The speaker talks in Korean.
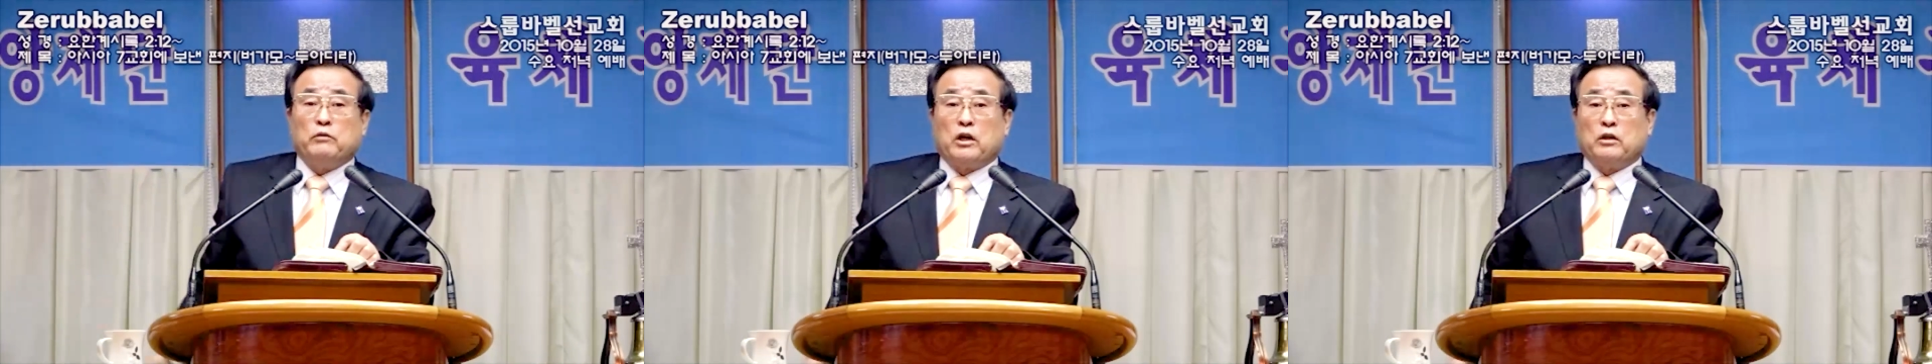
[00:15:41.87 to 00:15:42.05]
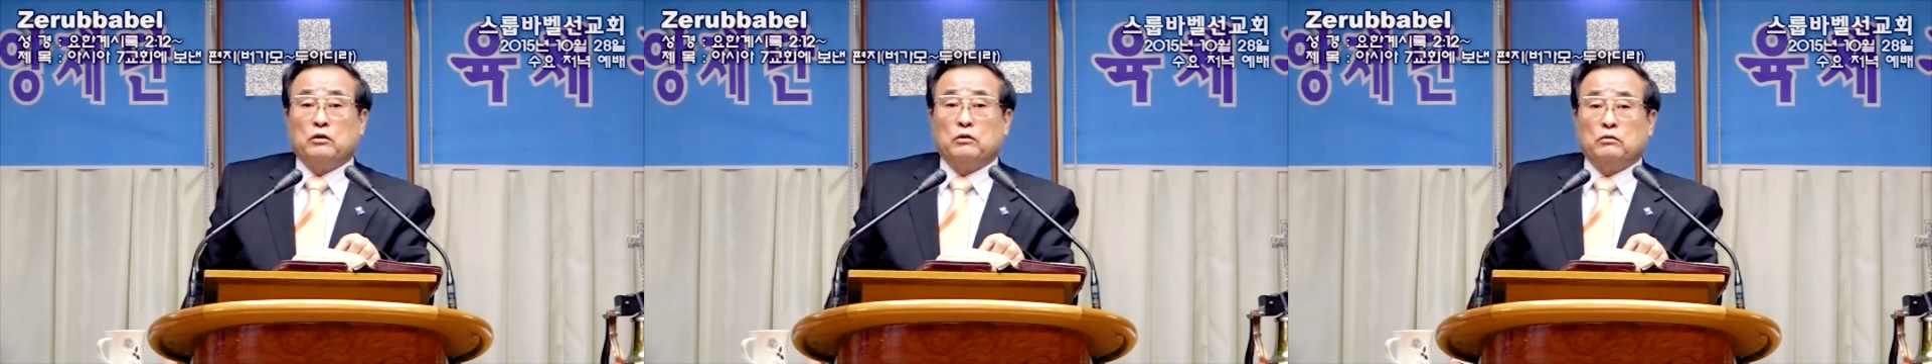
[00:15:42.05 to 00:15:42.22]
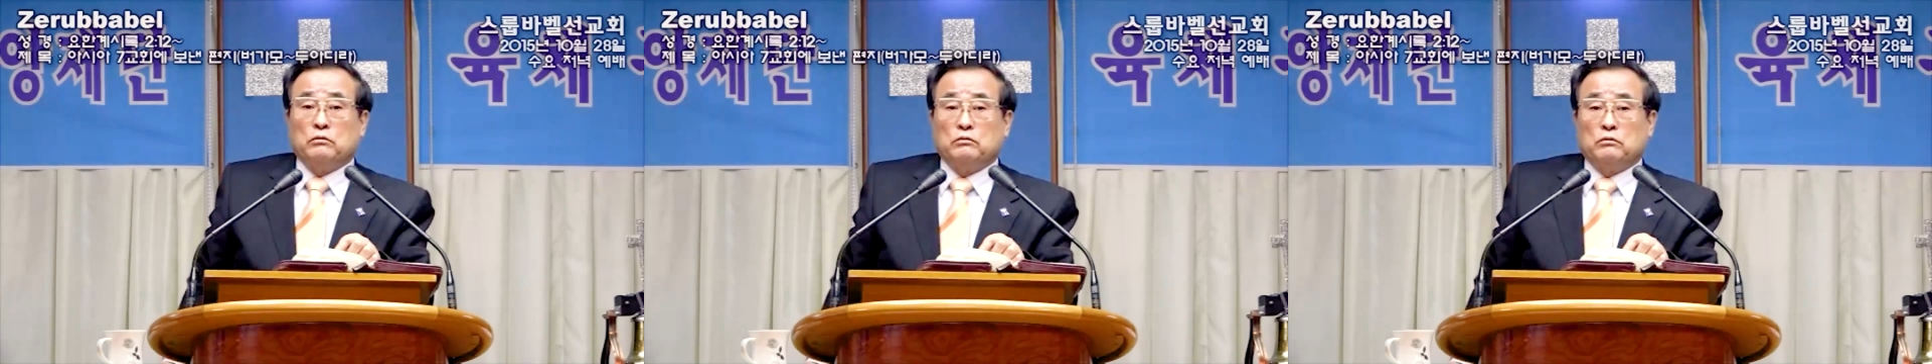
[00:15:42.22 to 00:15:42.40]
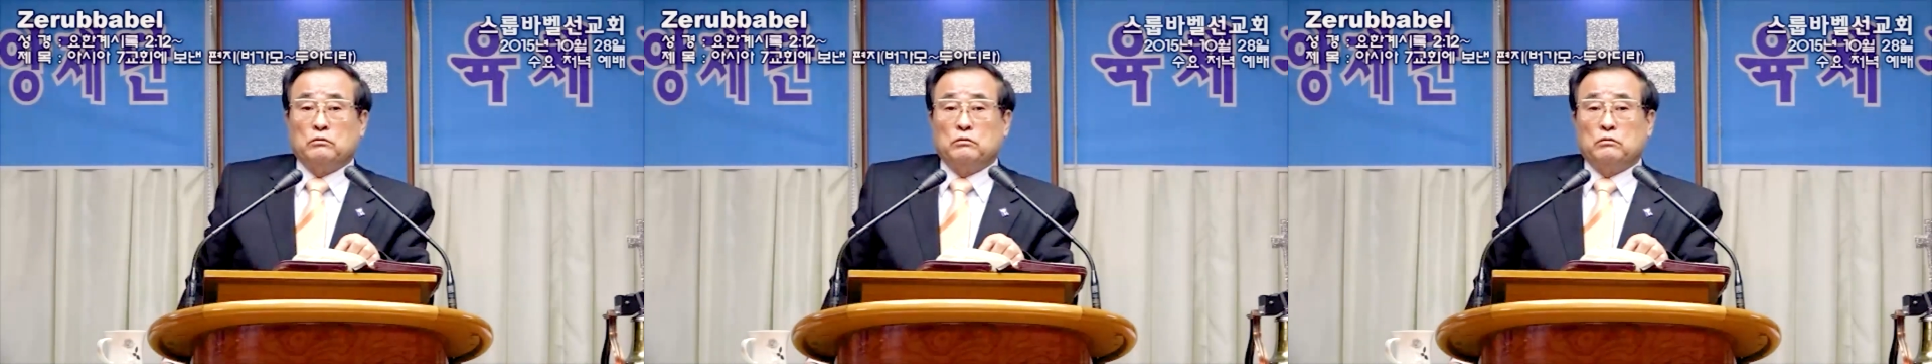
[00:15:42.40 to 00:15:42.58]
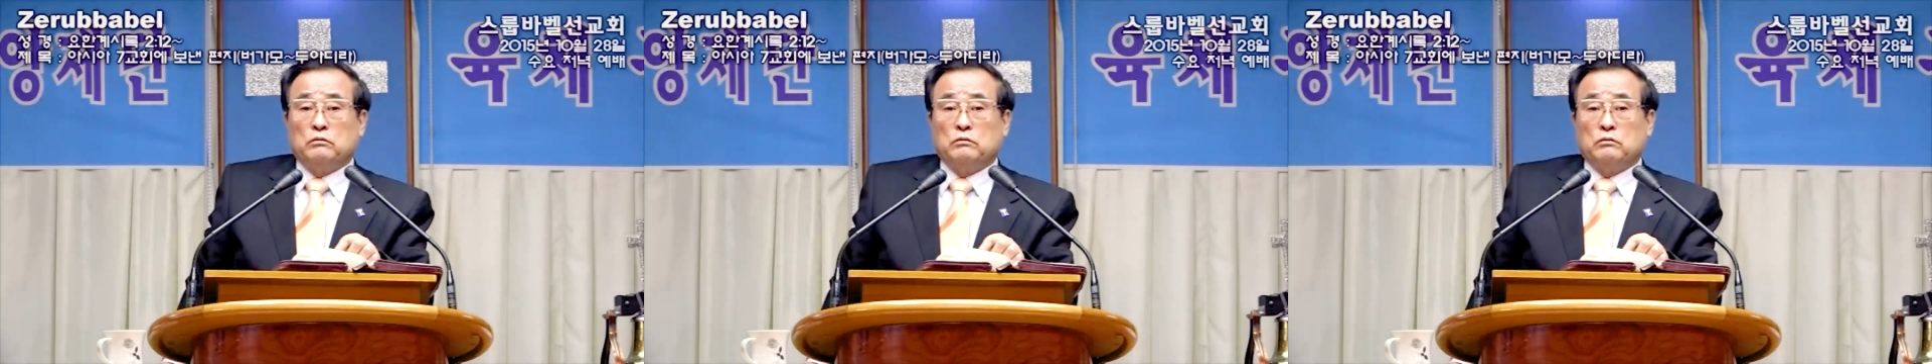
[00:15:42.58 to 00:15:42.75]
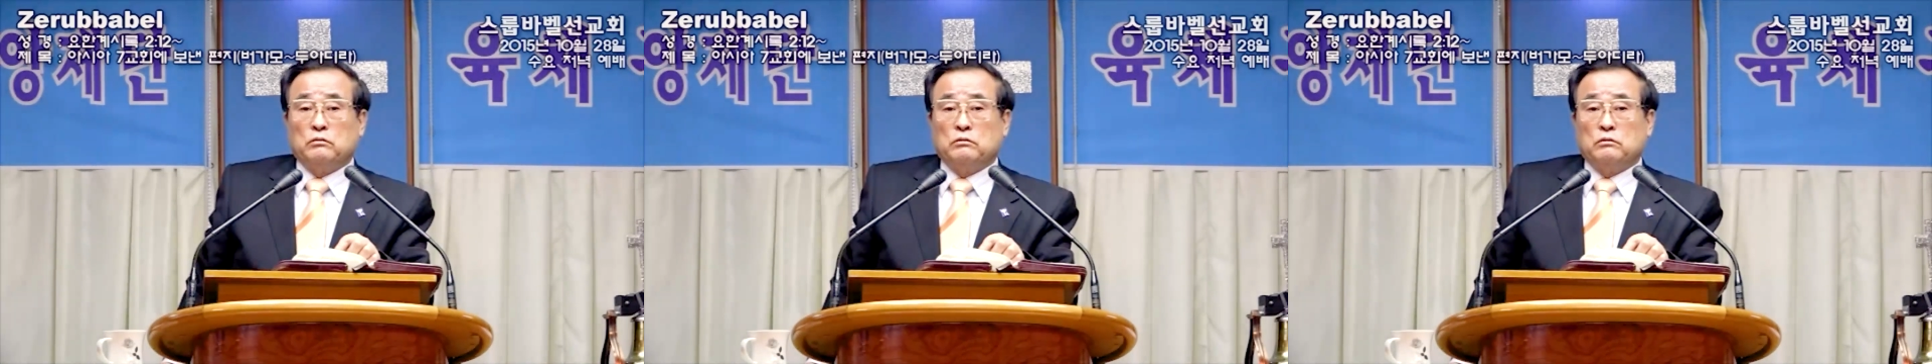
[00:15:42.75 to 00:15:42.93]
말이에요.
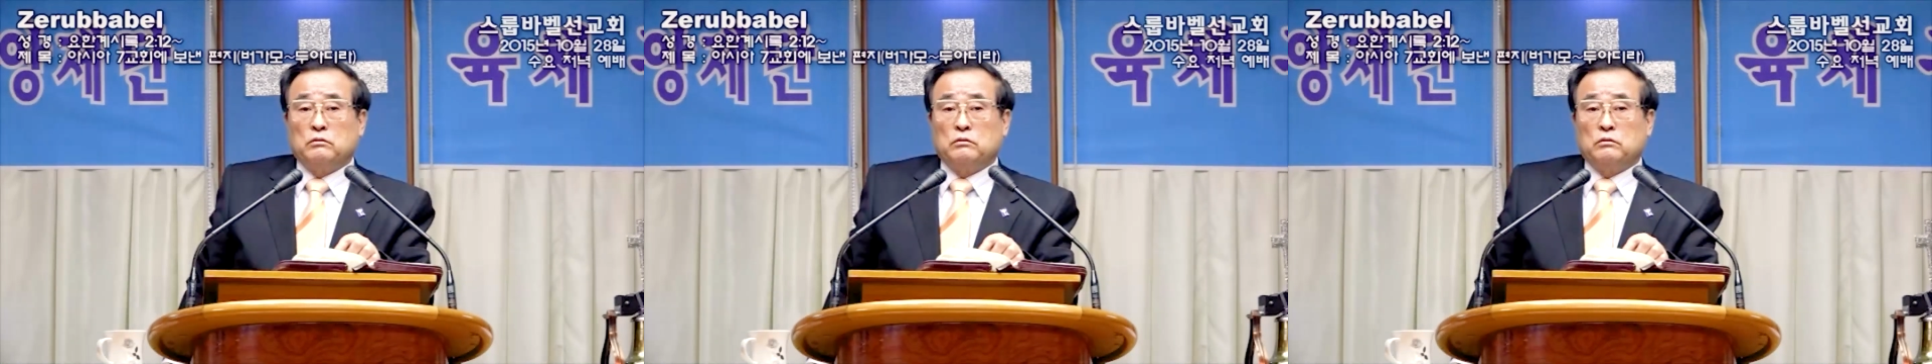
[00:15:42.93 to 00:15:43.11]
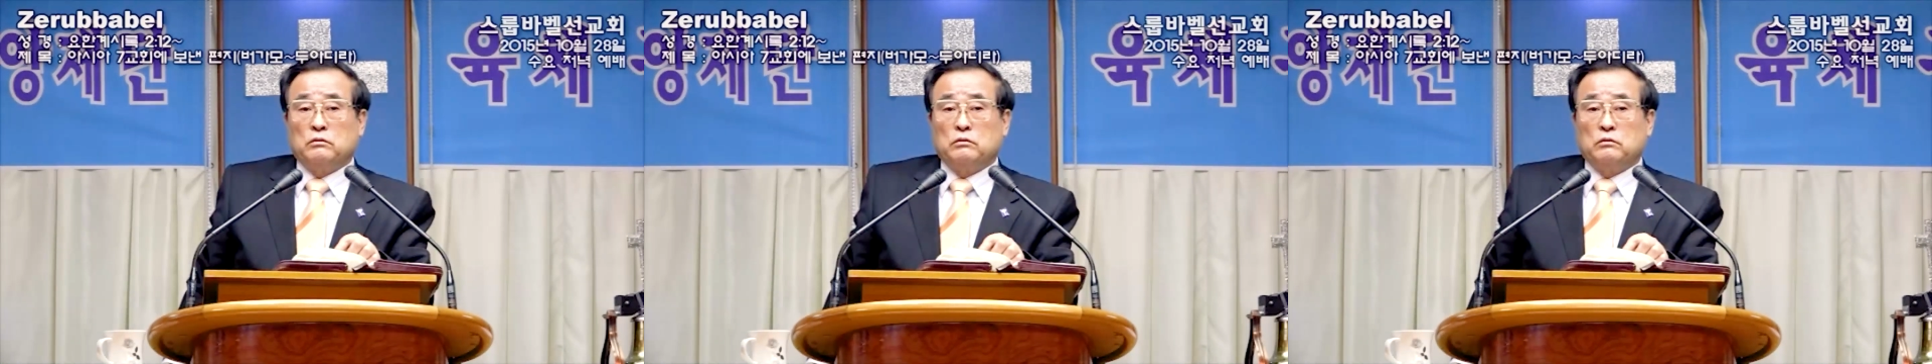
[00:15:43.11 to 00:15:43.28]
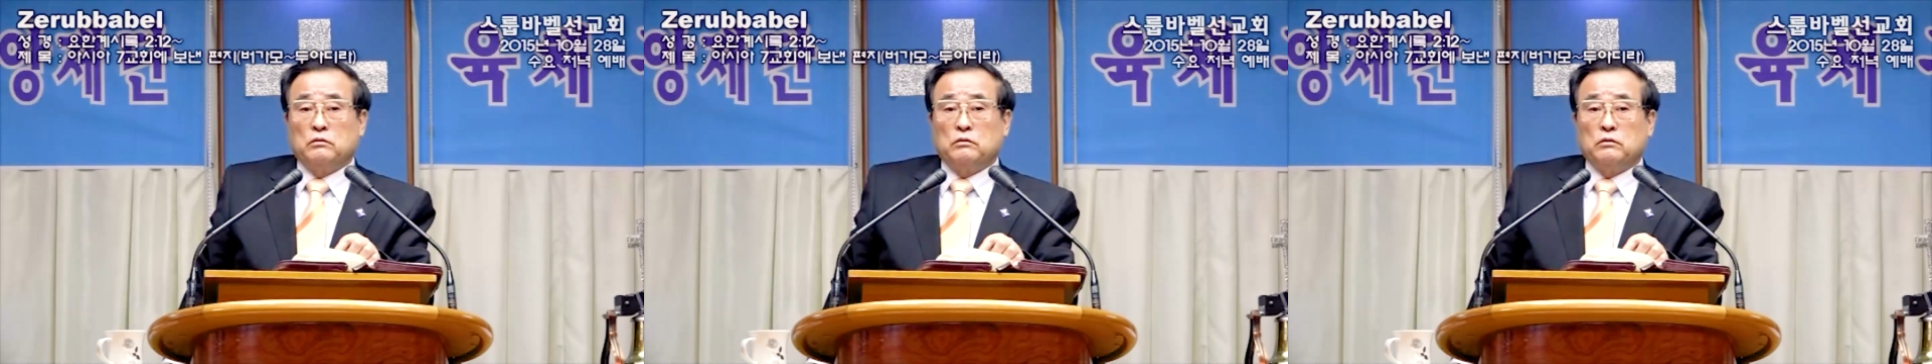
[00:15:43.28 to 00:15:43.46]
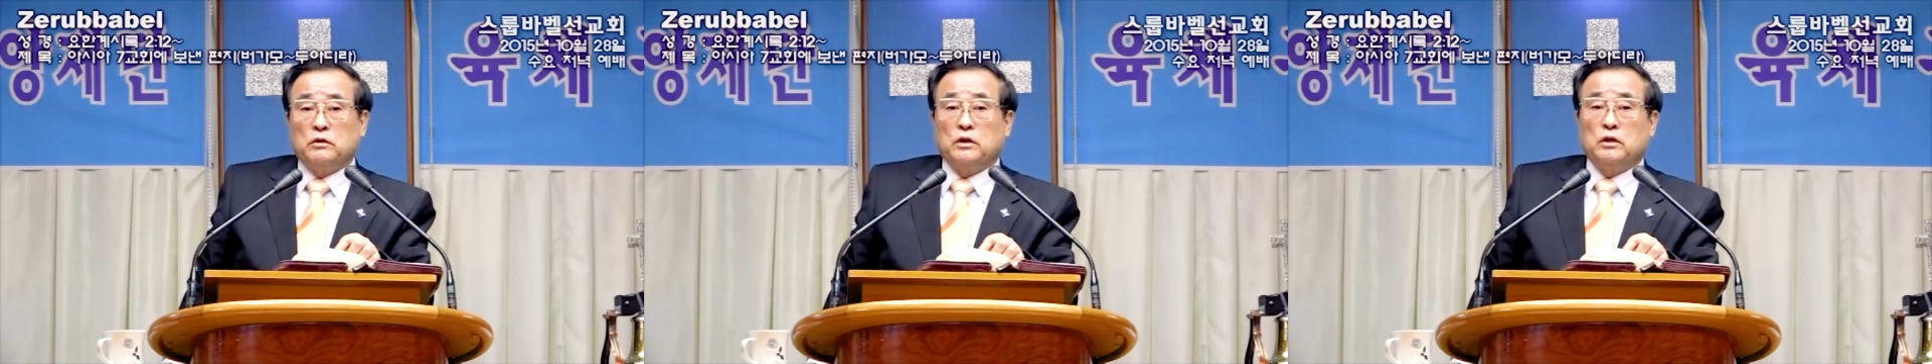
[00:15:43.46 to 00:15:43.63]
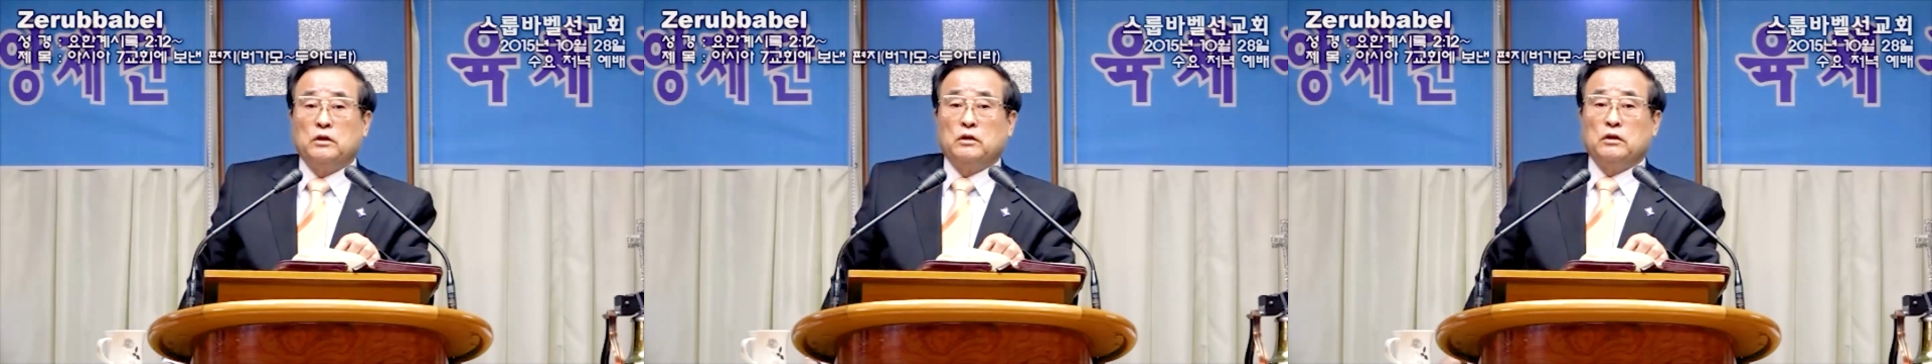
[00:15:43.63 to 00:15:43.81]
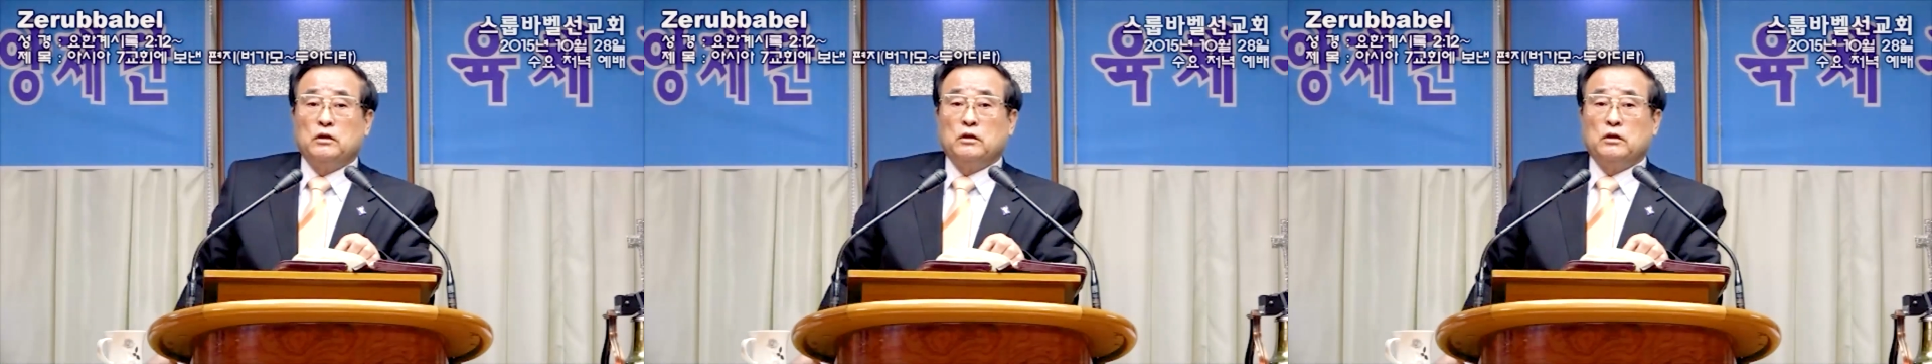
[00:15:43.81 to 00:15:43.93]
네?